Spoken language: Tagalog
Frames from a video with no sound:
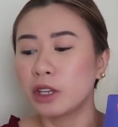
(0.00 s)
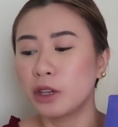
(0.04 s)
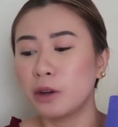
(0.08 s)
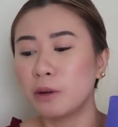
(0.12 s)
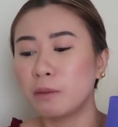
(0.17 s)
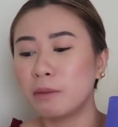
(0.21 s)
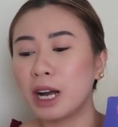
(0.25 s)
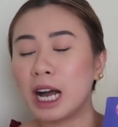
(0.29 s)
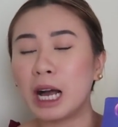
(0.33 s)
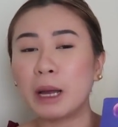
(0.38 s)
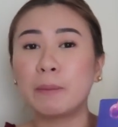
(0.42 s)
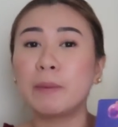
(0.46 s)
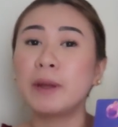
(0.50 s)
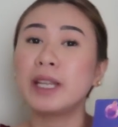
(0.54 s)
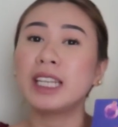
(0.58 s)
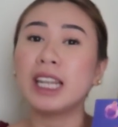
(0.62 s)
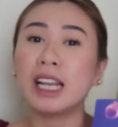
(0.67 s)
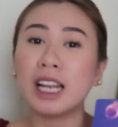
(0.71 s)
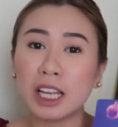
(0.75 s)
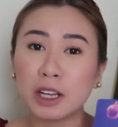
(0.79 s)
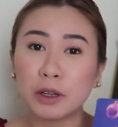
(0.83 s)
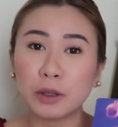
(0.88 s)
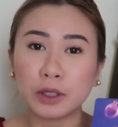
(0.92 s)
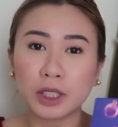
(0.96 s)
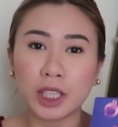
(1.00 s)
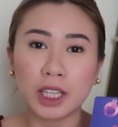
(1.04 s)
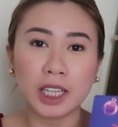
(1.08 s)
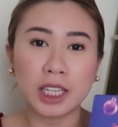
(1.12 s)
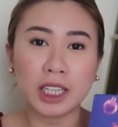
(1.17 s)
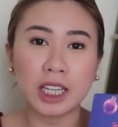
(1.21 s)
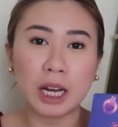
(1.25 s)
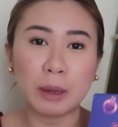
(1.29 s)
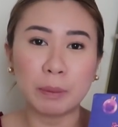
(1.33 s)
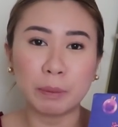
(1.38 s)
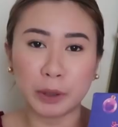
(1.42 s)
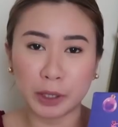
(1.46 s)
Yung mga binili ko
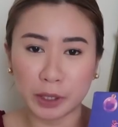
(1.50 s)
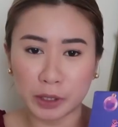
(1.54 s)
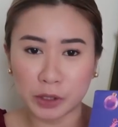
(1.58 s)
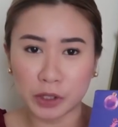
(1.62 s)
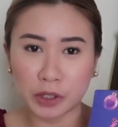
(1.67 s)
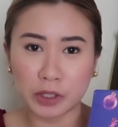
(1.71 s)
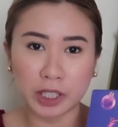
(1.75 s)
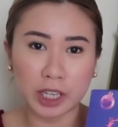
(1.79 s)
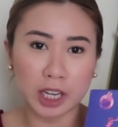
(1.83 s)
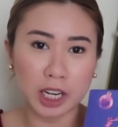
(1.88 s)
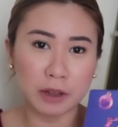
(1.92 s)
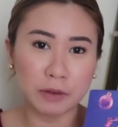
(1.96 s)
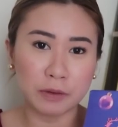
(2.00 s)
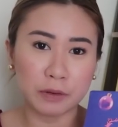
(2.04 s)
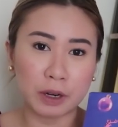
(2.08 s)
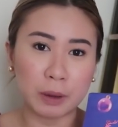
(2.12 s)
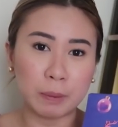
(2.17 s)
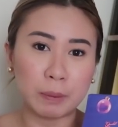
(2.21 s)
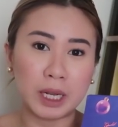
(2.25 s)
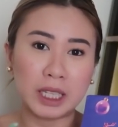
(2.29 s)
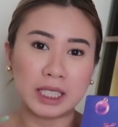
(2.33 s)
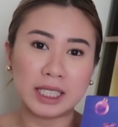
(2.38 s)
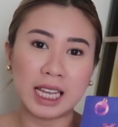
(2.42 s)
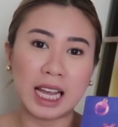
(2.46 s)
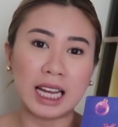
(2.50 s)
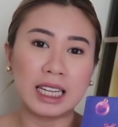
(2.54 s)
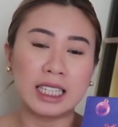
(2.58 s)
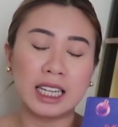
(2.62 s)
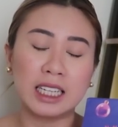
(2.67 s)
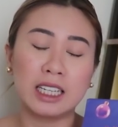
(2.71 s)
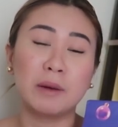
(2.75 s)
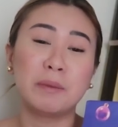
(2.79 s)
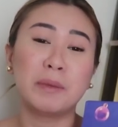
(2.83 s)
talaga personally from Lazada